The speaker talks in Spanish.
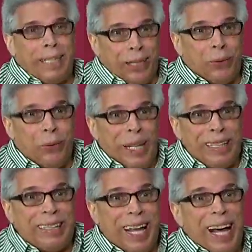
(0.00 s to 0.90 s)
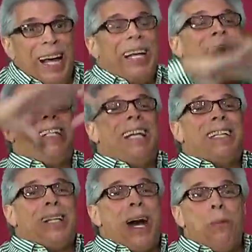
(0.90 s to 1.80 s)
ridiculiza y
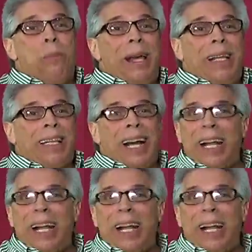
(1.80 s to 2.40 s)
se aumenta